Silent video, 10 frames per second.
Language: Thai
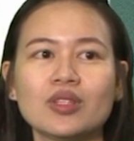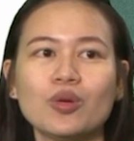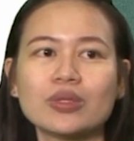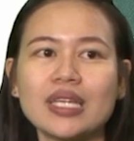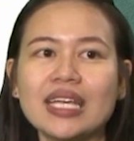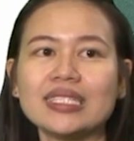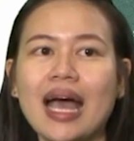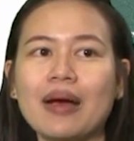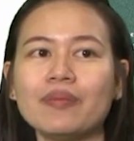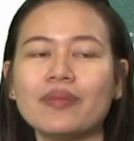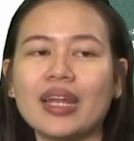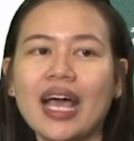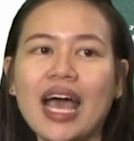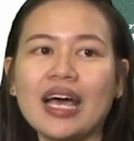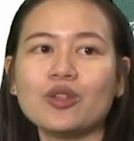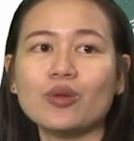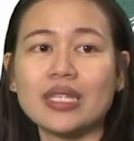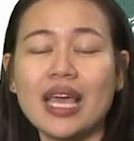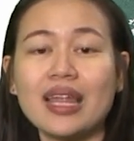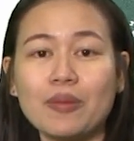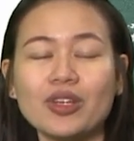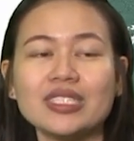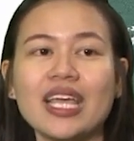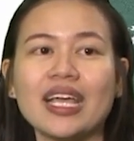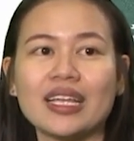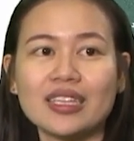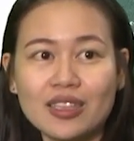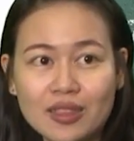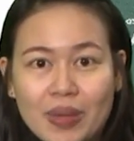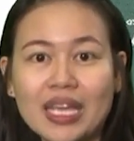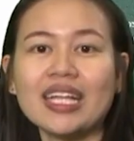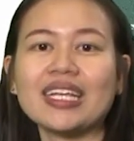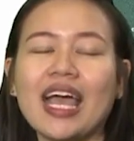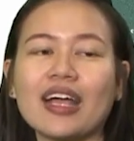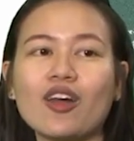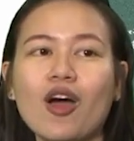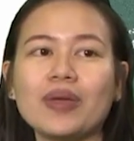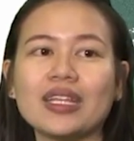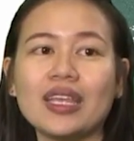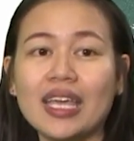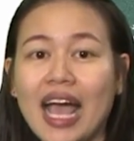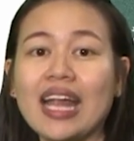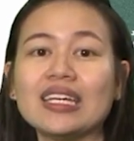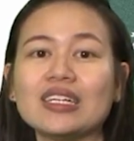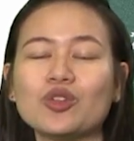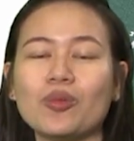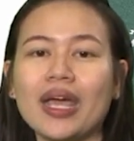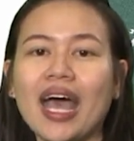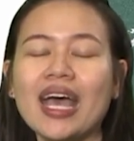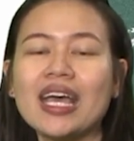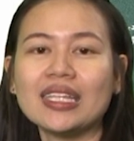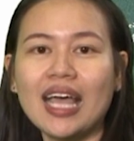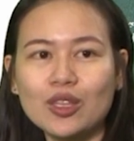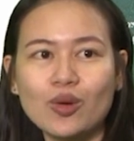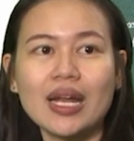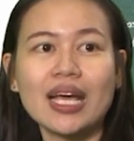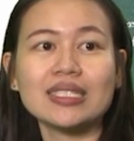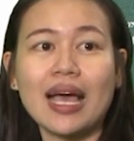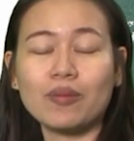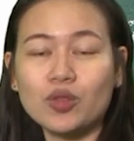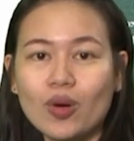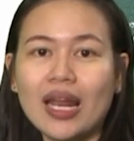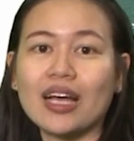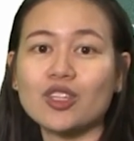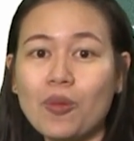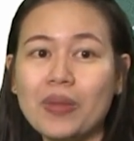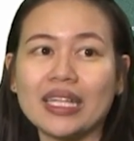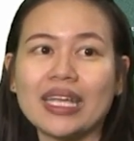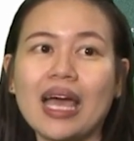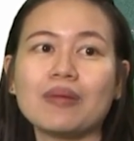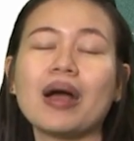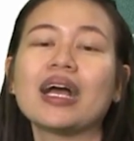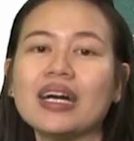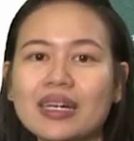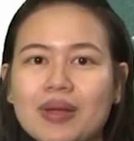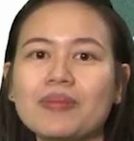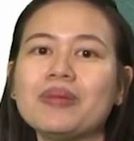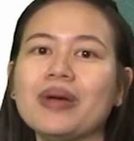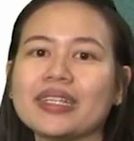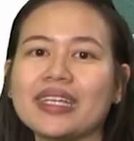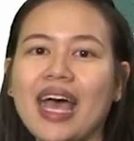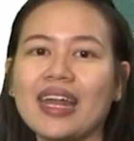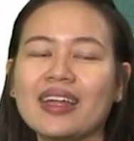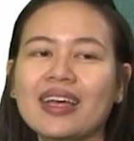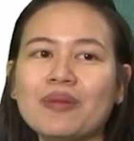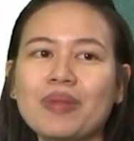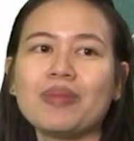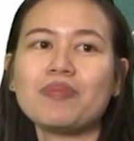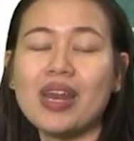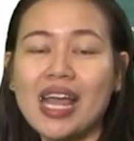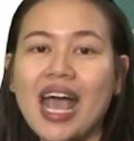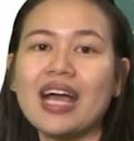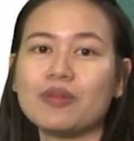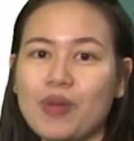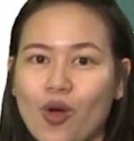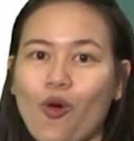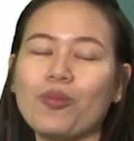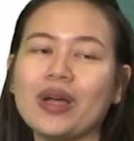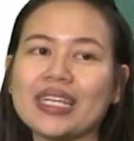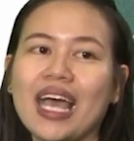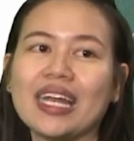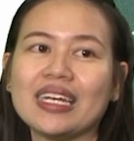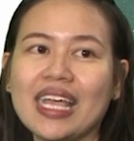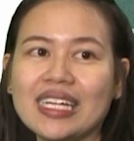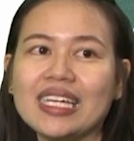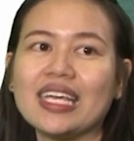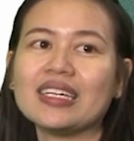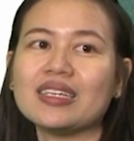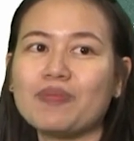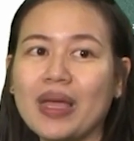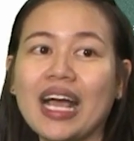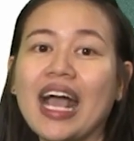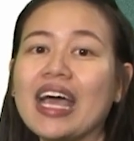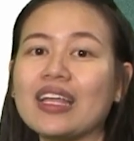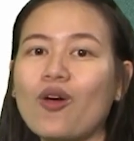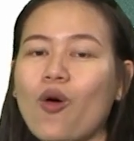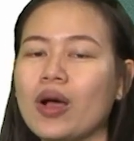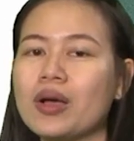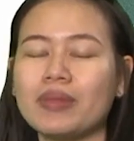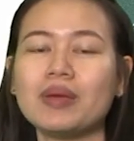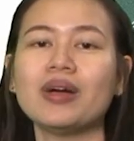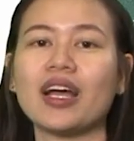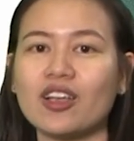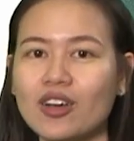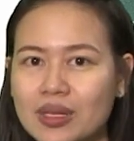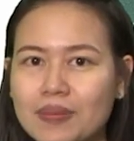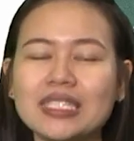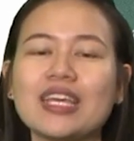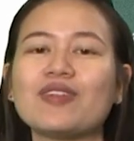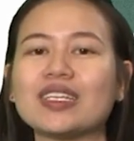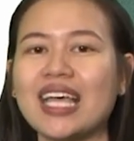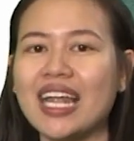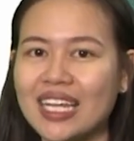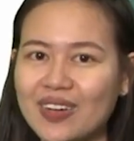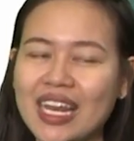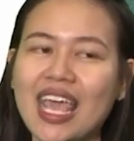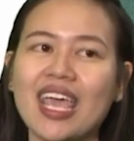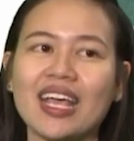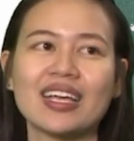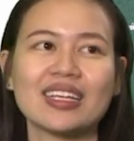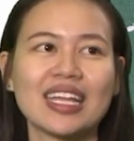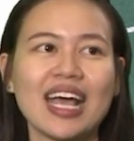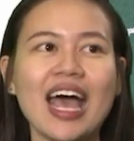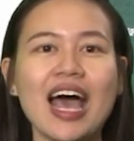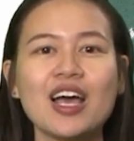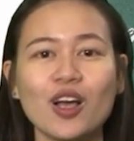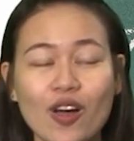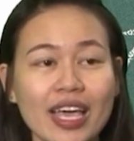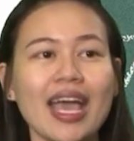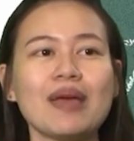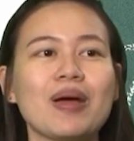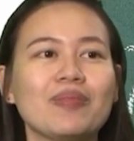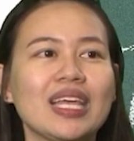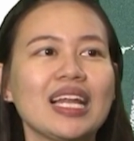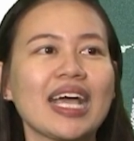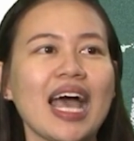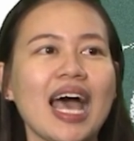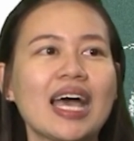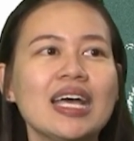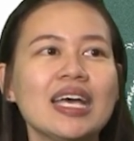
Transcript: ถูกใช้ซ้ำนะคะ ถูกใช้ซ้ำก็จริงมีเงื่อนไขครอบอีกอีกอันนึงถูกไหมคะ ถ้าตัวหน้าซ้ำตัวหลังต้องเหมือนกันบังเอิญมันไม่เหมือนกัน มันไม่เป็น 5 หรือเป็น 6 เหมือนกัน ในที่นี้ก็คือเป็นทั้ง5ทั้ง6 ไม่เหมือนก็คือไม่ใช่ฟังก์ชันเท่านั้นเองนะคะ ก็ง่ายๆแบบนี้เลยค่ะ